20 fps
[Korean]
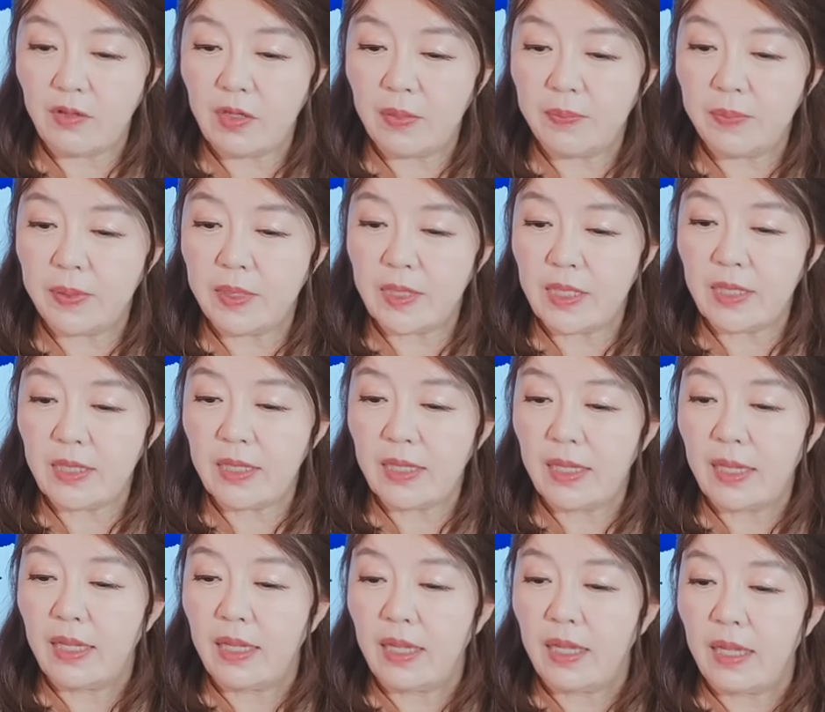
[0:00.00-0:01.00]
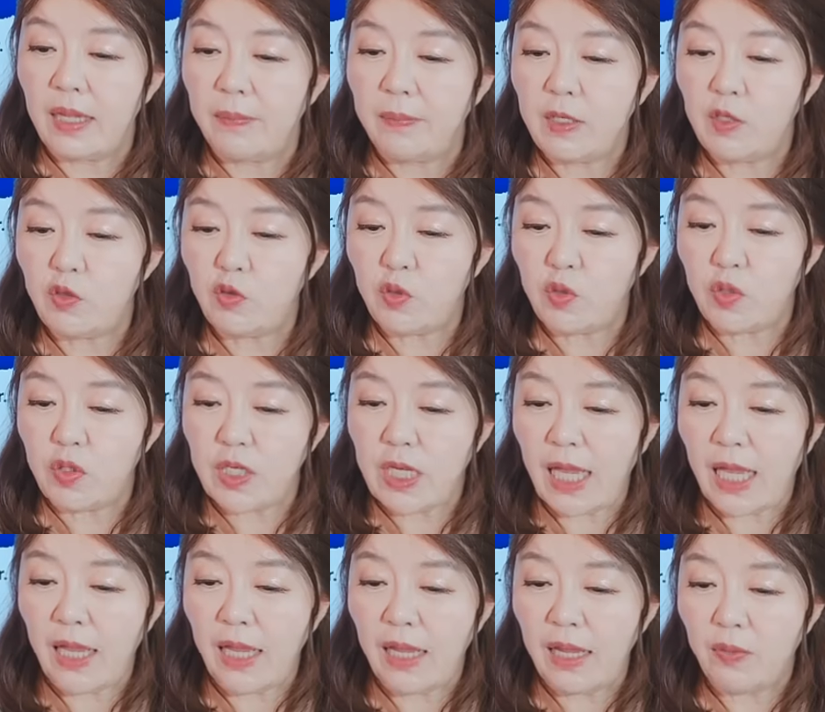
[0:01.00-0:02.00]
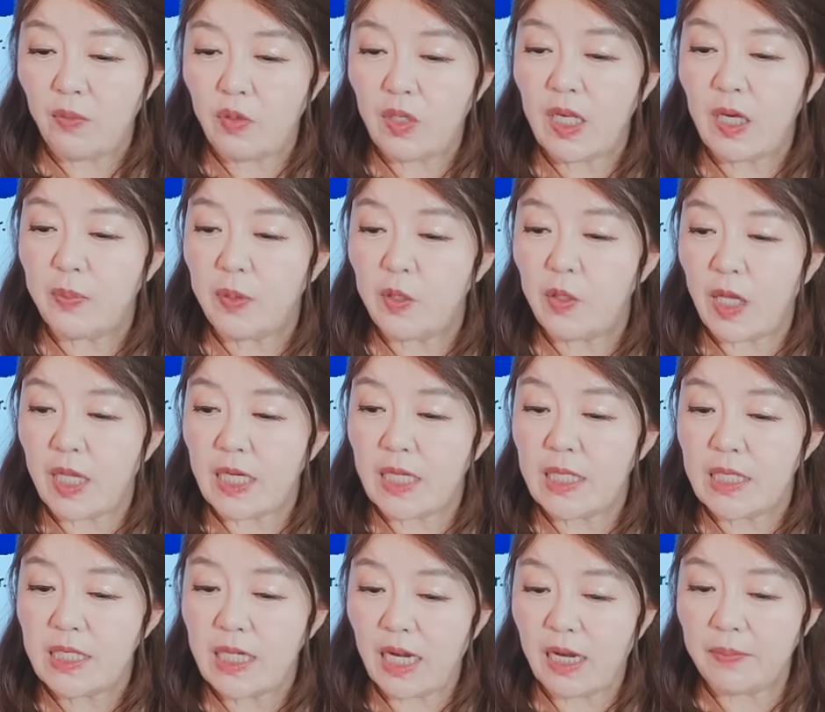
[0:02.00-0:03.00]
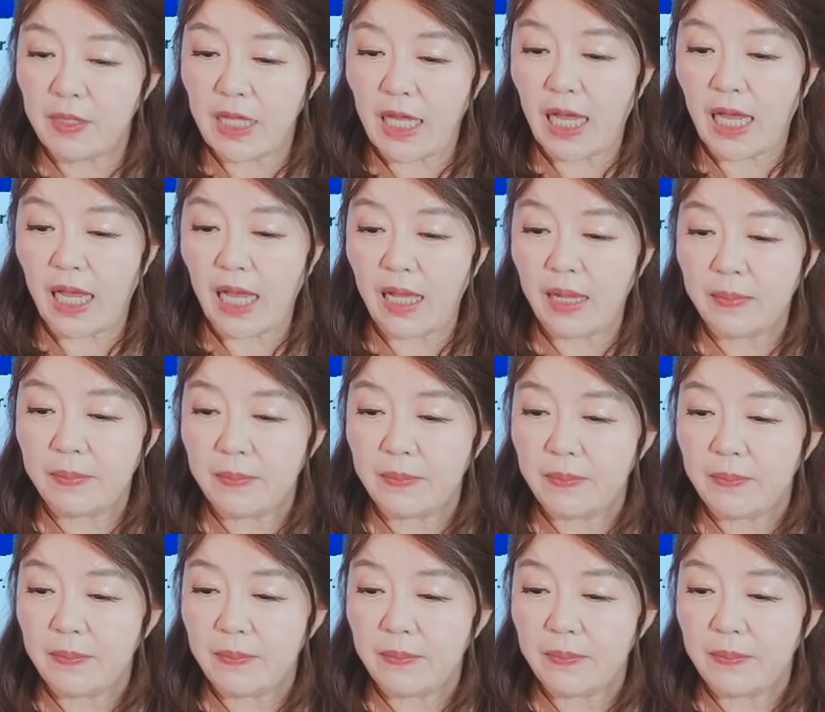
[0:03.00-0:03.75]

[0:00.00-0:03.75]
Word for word: 트럼프는 민주주의에 위협이 되는 사람이다.